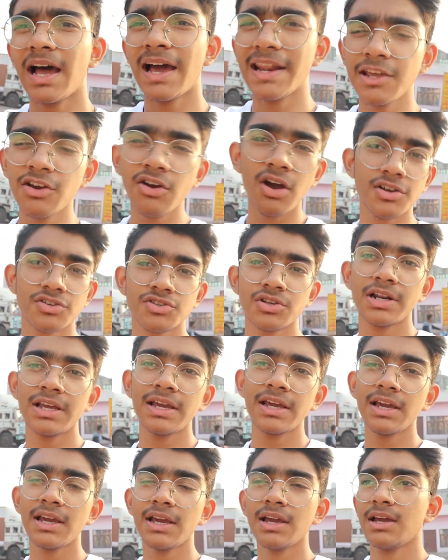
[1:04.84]
नानी को
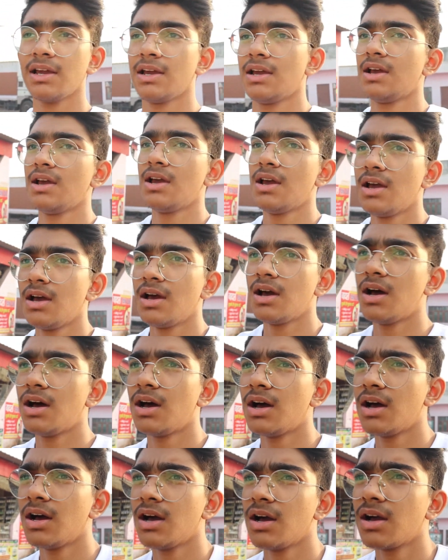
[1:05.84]
एक्चुअली
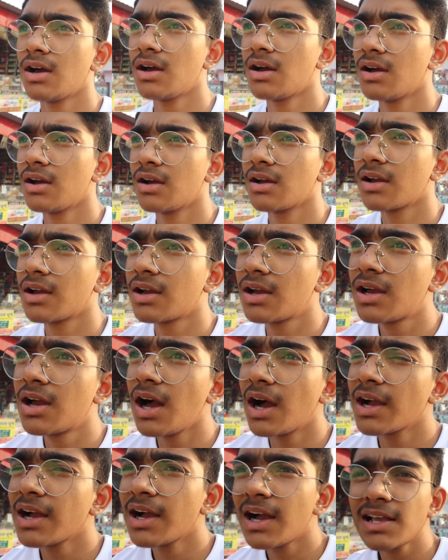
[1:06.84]
uh,
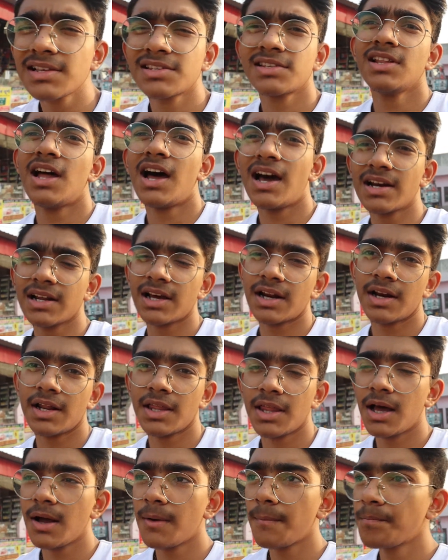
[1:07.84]
गंगा स्नान
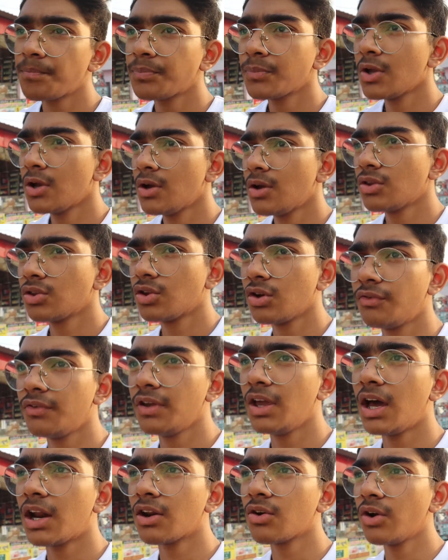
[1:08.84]
करना था तो
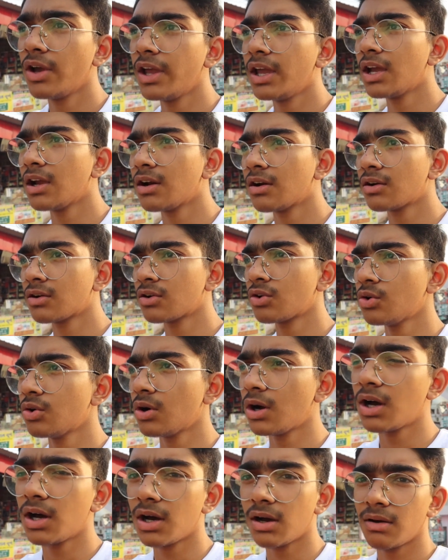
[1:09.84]
वी आर गोइंग
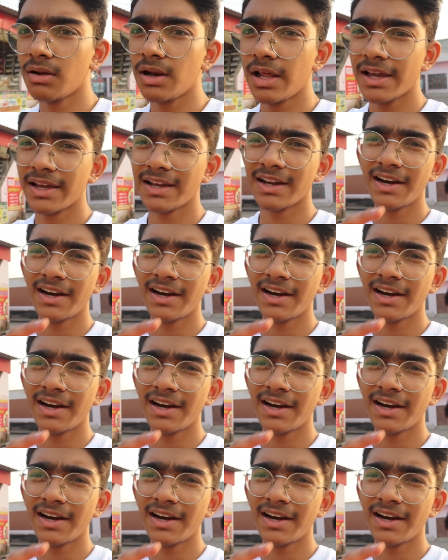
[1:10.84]
टू लाइक